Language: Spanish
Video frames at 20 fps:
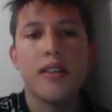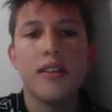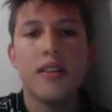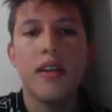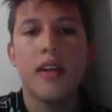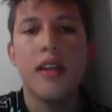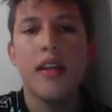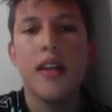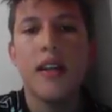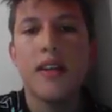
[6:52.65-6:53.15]

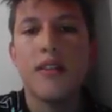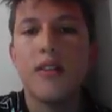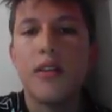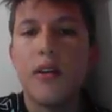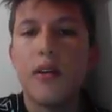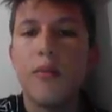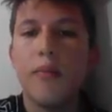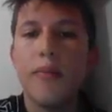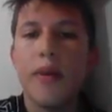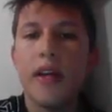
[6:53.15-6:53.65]
Esta
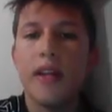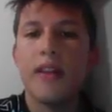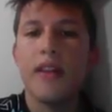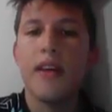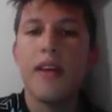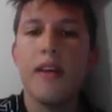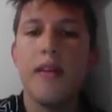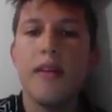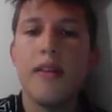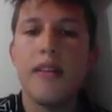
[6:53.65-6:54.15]
generación
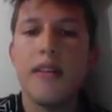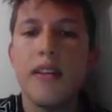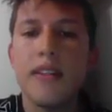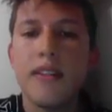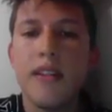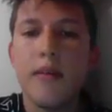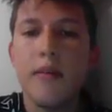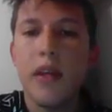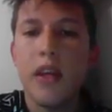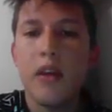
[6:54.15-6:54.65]
comprende
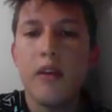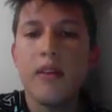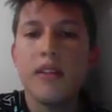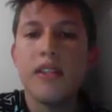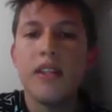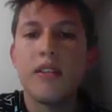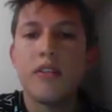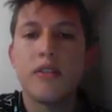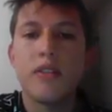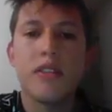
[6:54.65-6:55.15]
desde
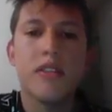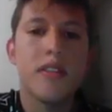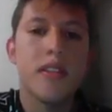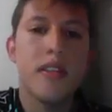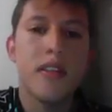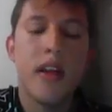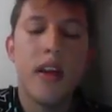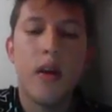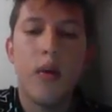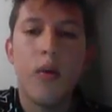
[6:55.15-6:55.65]

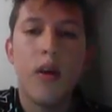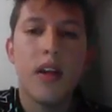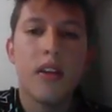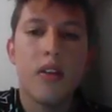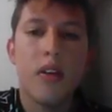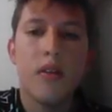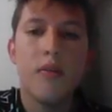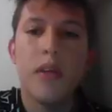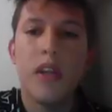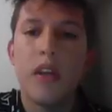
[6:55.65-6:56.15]

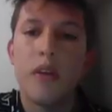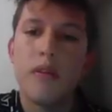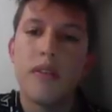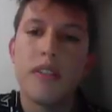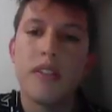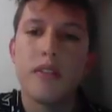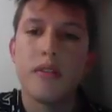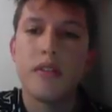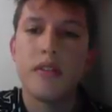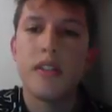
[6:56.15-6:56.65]
1964 a
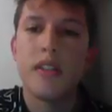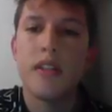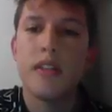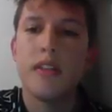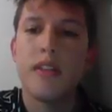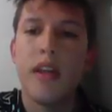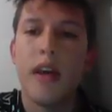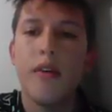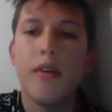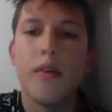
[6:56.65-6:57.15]

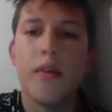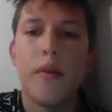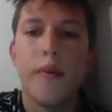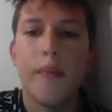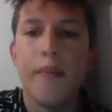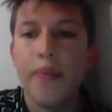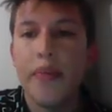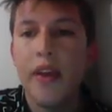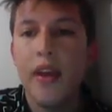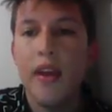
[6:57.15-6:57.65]
1971
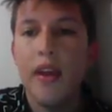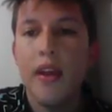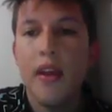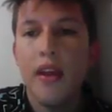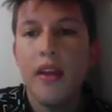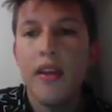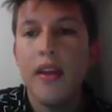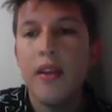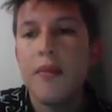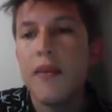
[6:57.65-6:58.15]

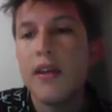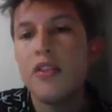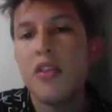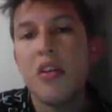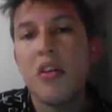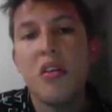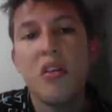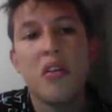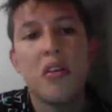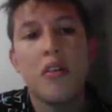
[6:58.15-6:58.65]
y el
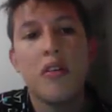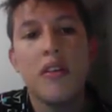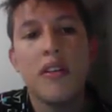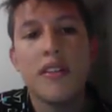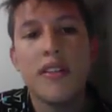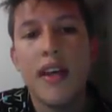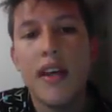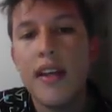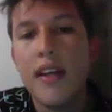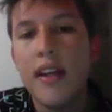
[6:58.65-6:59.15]
mayor logro de
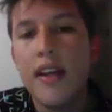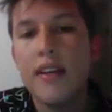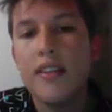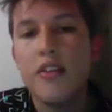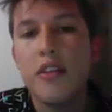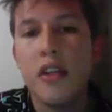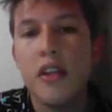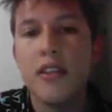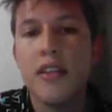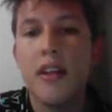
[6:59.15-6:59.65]
esta
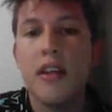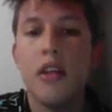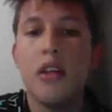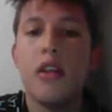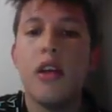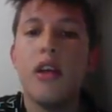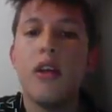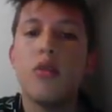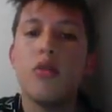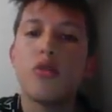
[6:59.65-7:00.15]
generación es
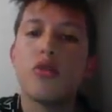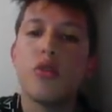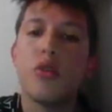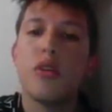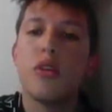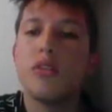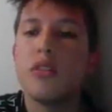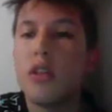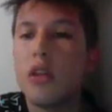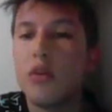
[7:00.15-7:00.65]
el, el uso
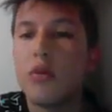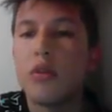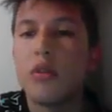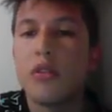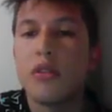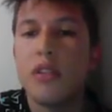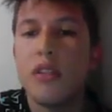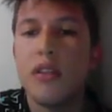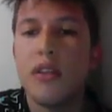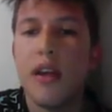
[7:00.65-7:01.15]
de los
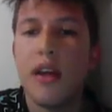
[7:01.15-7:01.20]
circuitos